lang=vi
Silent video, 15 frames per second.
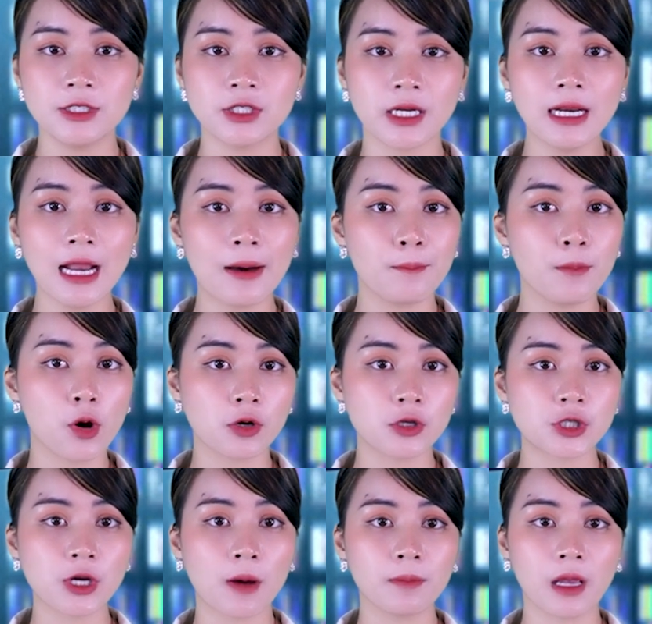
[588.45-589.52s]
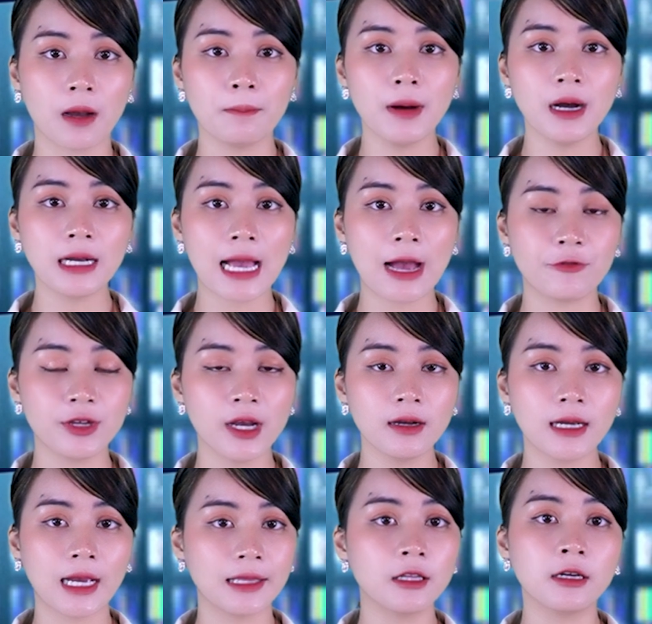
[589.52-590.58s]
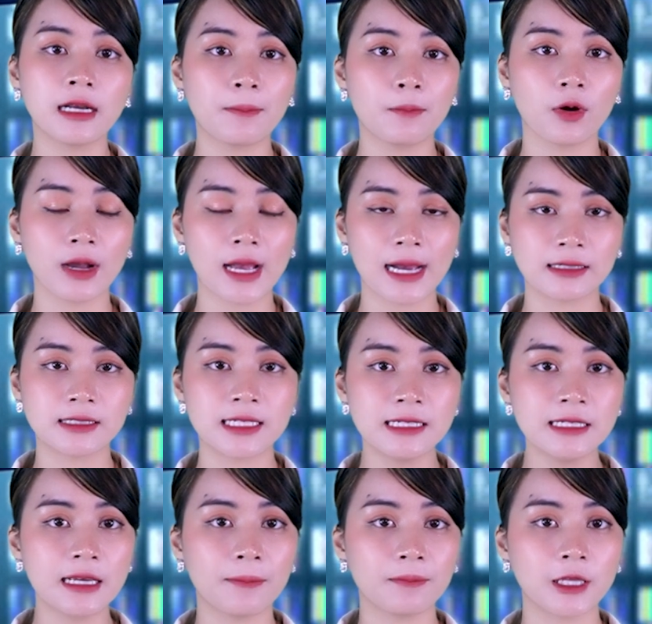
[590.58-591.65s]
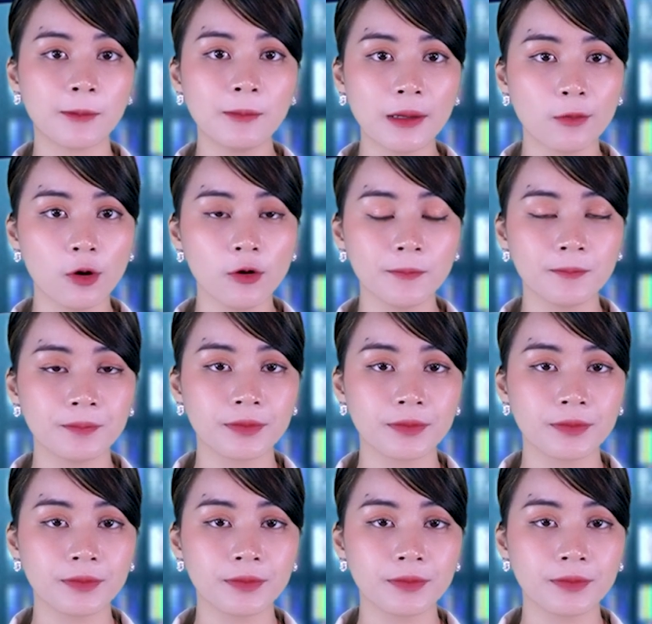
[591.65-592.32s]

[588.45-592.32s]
chính là một trong những mức cao nhất kể từ năm 1991.